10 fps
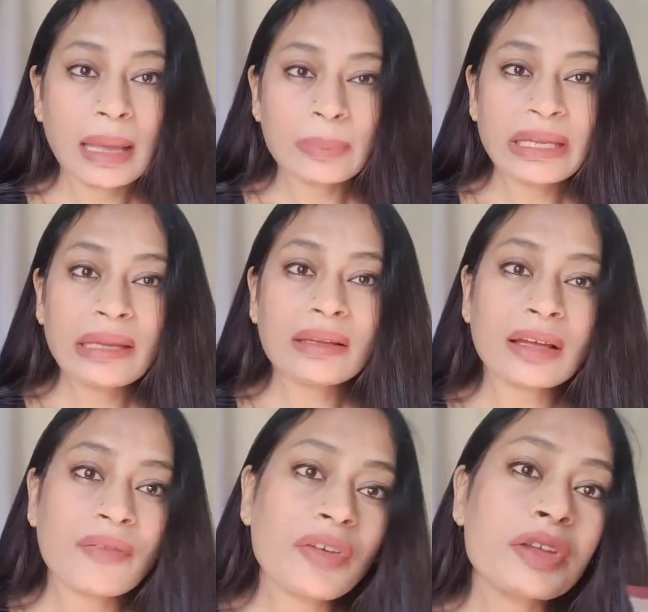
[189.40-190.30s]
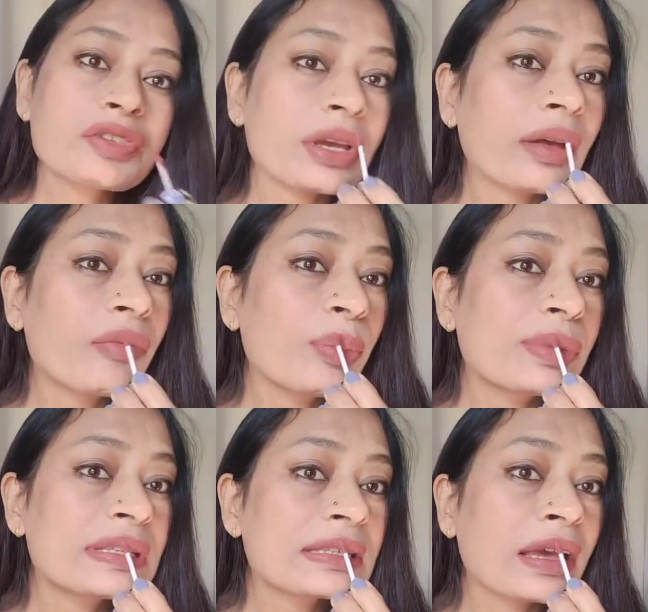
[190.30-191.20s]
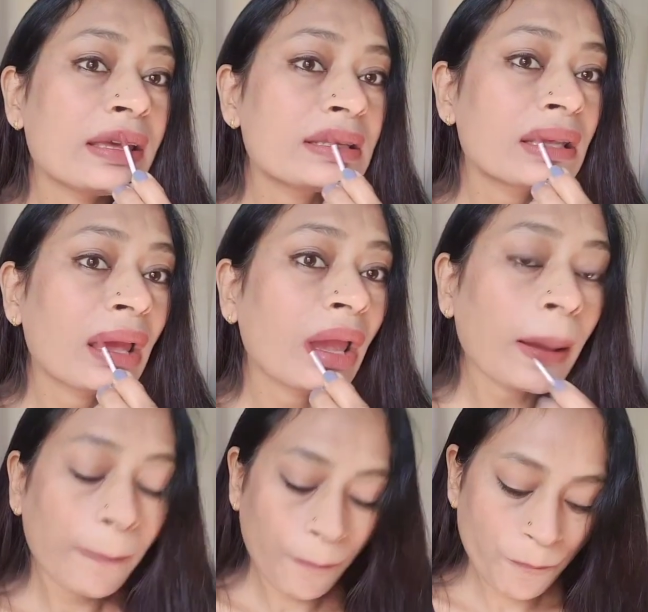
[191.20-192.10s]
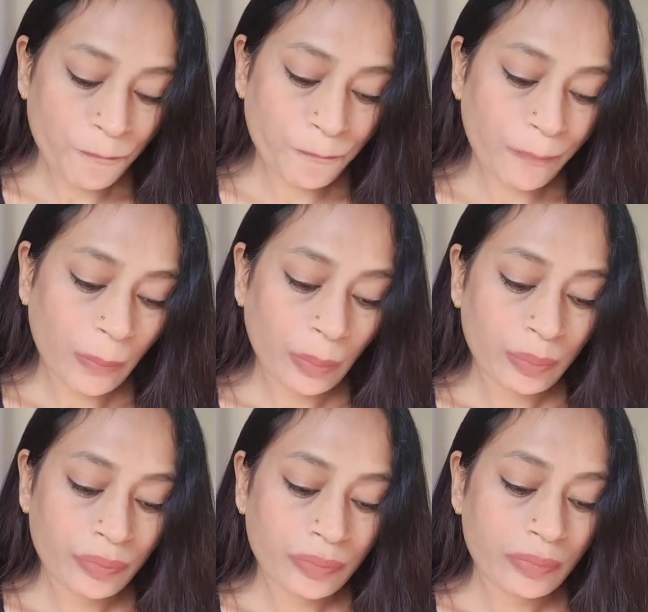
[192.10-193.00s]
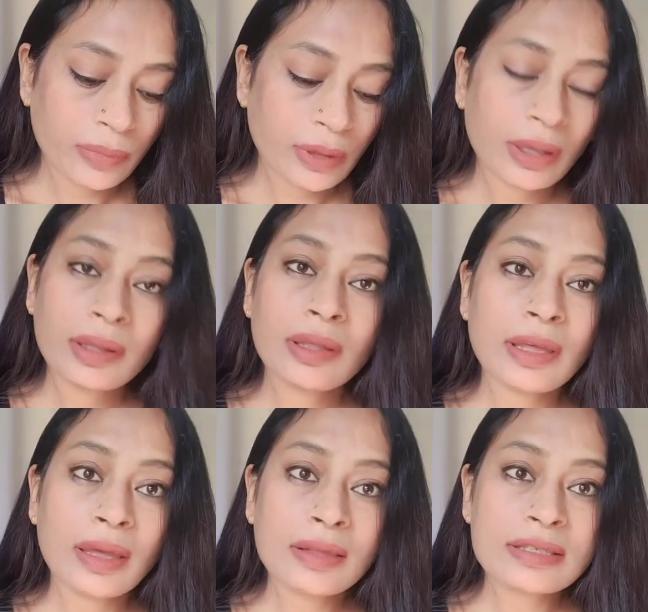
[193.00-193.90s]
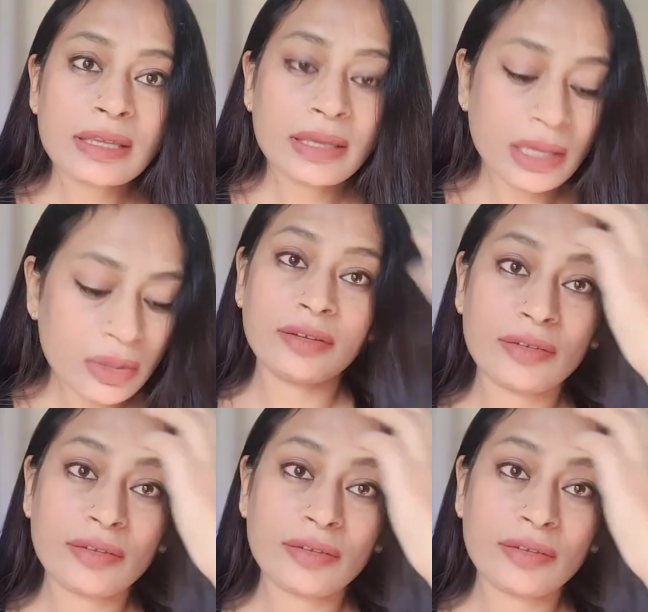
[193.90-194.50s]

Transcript: एप्लीकेटर तो काफी अच्छा है काफी प्रिसाइज है हम्म। ये सही है